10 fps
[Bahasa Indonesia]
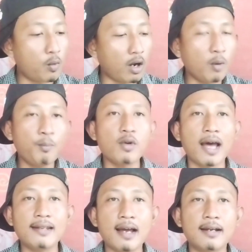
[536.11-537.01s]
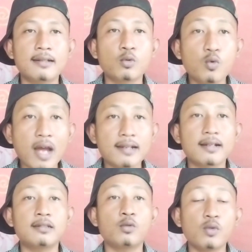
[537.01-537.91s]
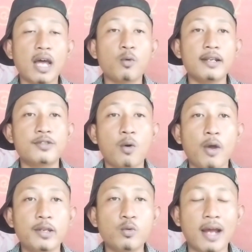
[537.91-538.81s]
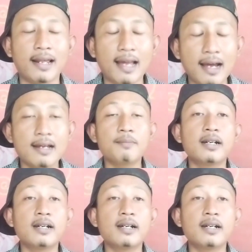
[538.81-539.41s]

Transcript: Walaupun ada keturunan-keturunan Wali Songo itu adalah